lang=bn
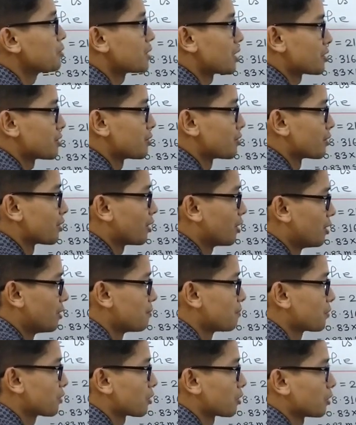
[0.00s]
পৌঁছার জন্য
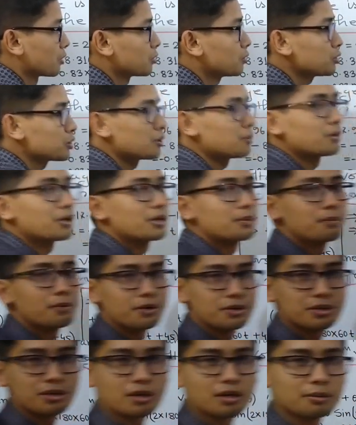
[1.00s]
কত সময়
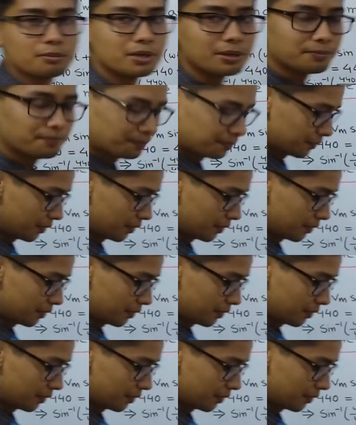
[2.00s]
প্রয়োজন হবে